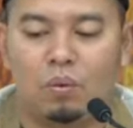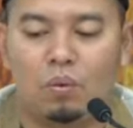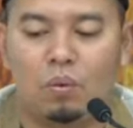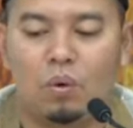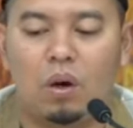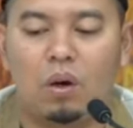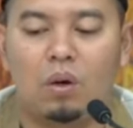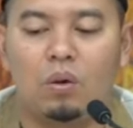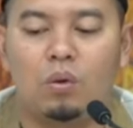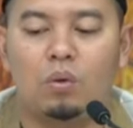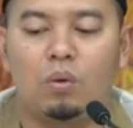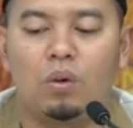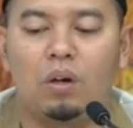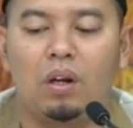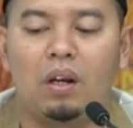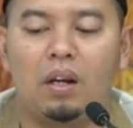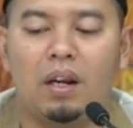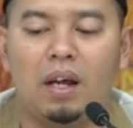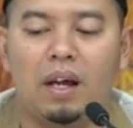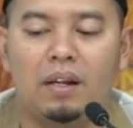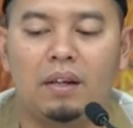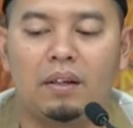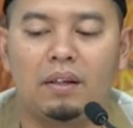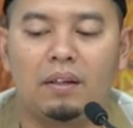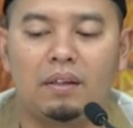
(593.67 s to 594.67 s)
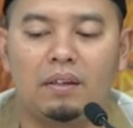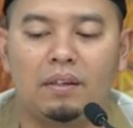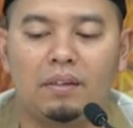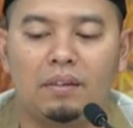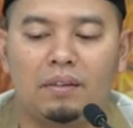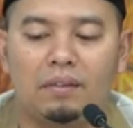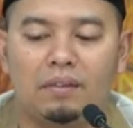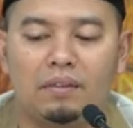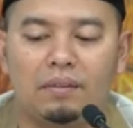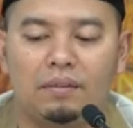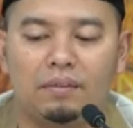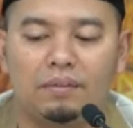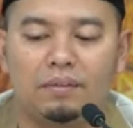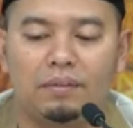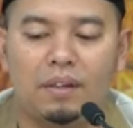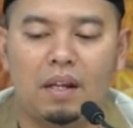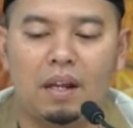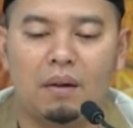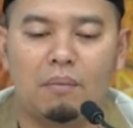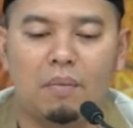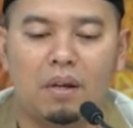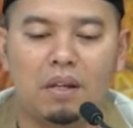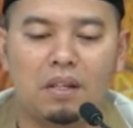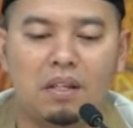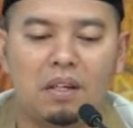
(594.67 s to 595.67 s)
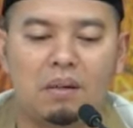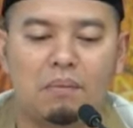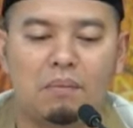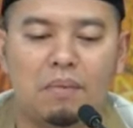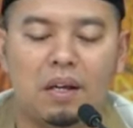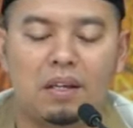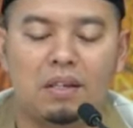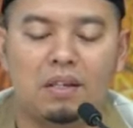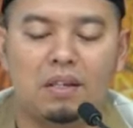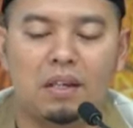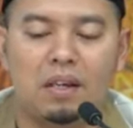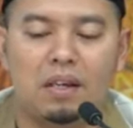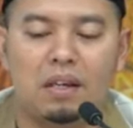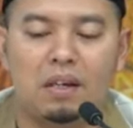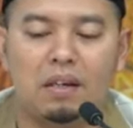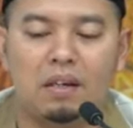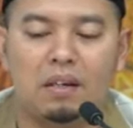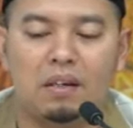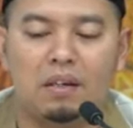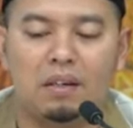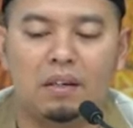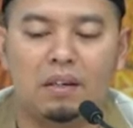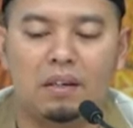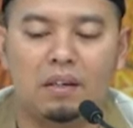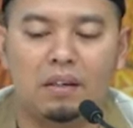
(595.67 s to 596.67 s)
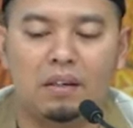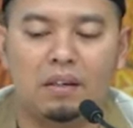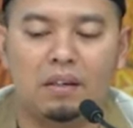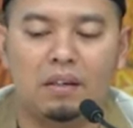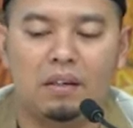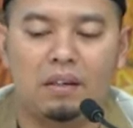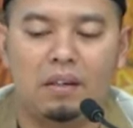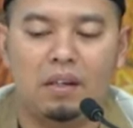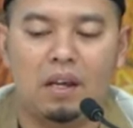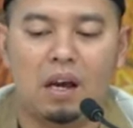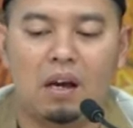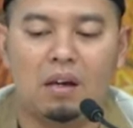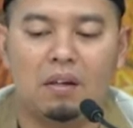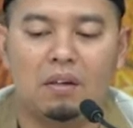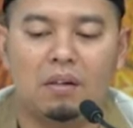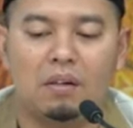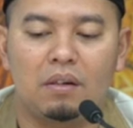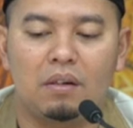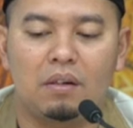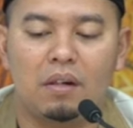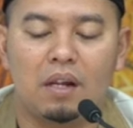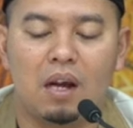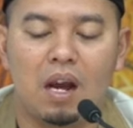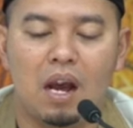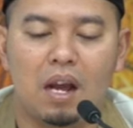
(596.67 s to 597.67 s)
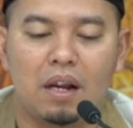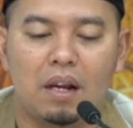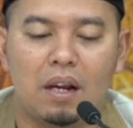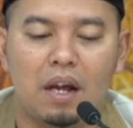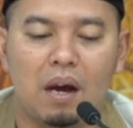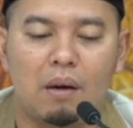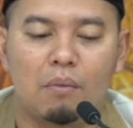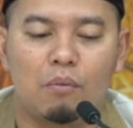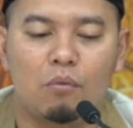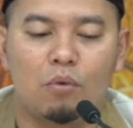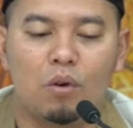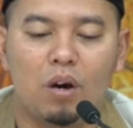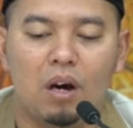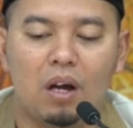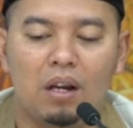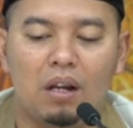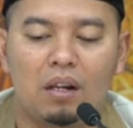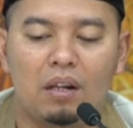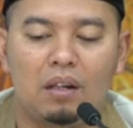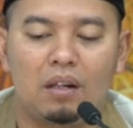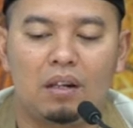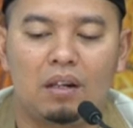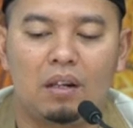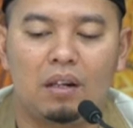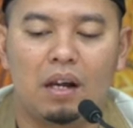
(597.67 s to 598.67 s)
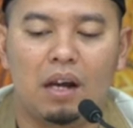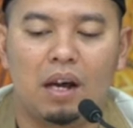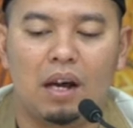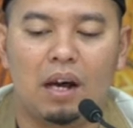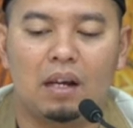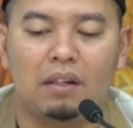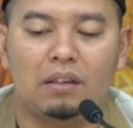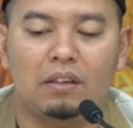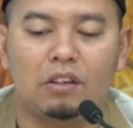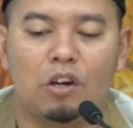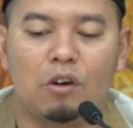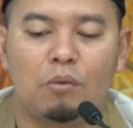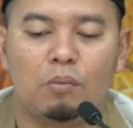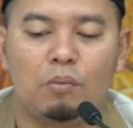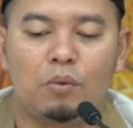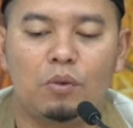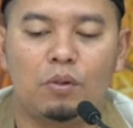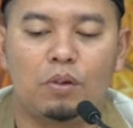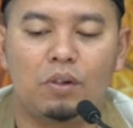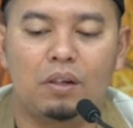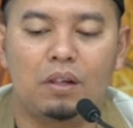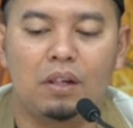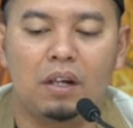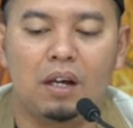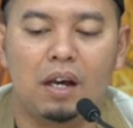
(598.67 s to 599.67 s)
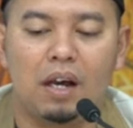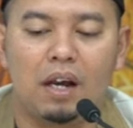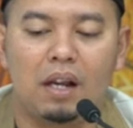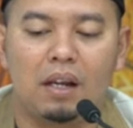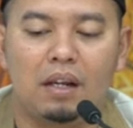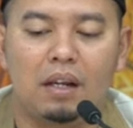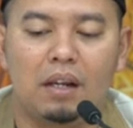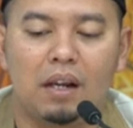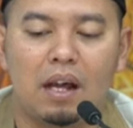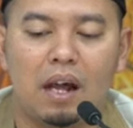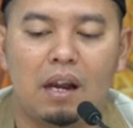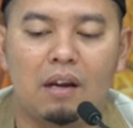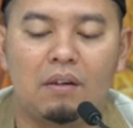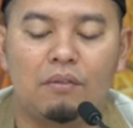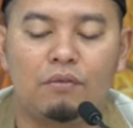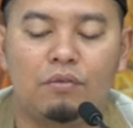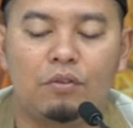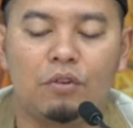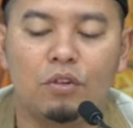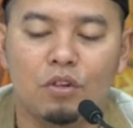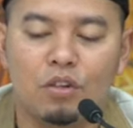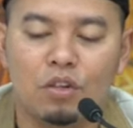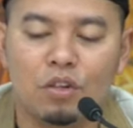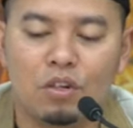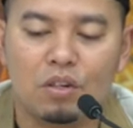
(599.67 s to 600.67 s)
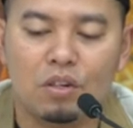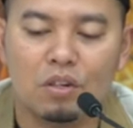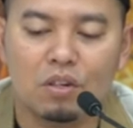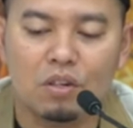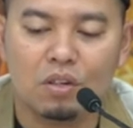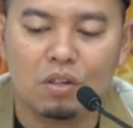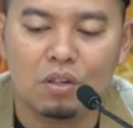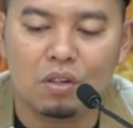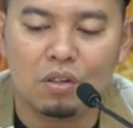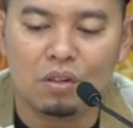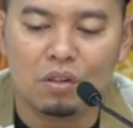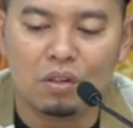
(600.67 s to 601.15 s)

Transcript: Wa kullan dan masing-masing yang dengan amwal ataupun dengan anfus